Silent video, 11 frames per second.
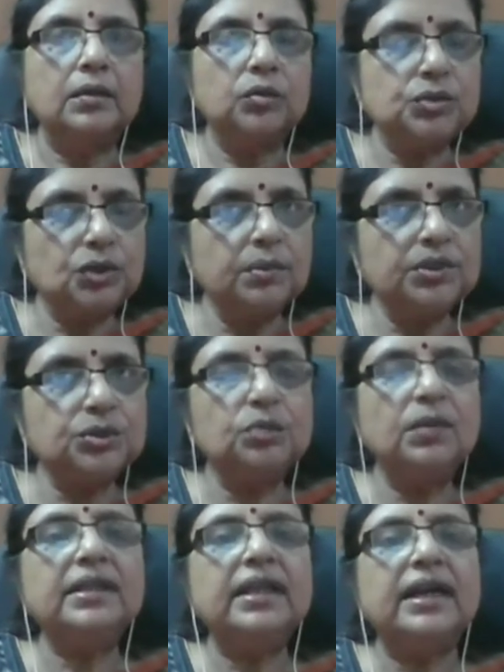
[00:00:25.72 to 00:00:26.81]
উৎসবের
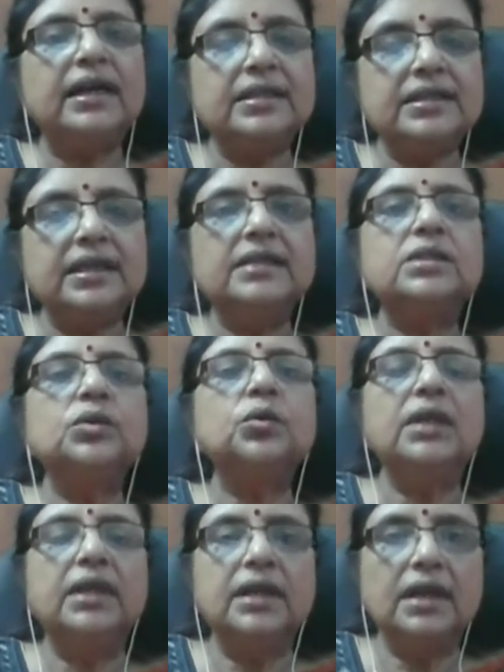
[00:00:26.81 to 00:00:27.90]
সময় দেখা যায় যে
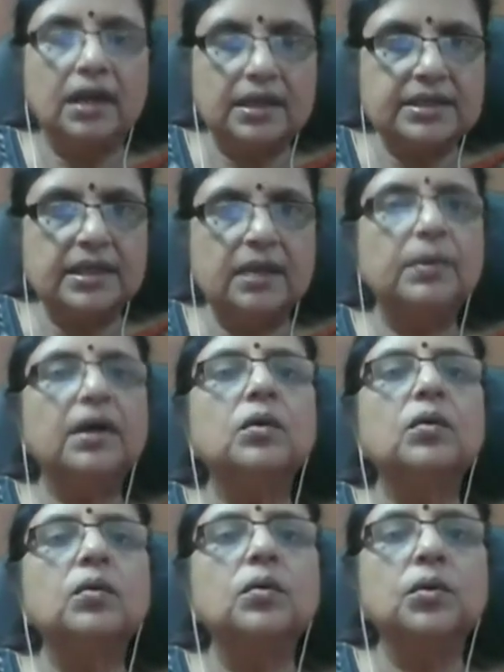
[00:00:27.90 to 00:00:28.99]
দৈনিক হাঁটা বা
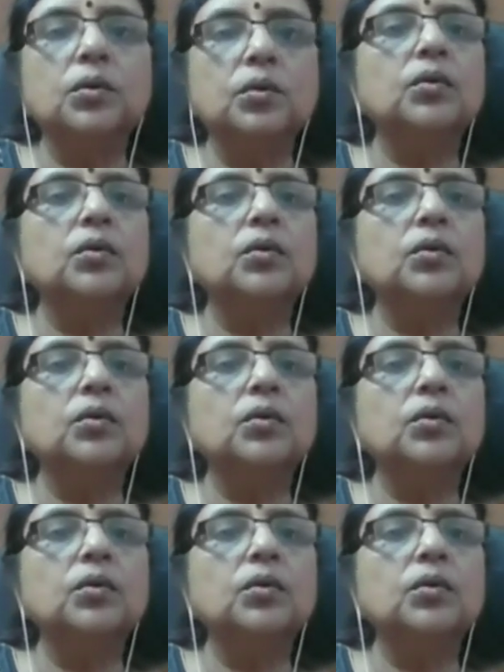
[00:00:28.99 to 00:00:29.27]
অন্য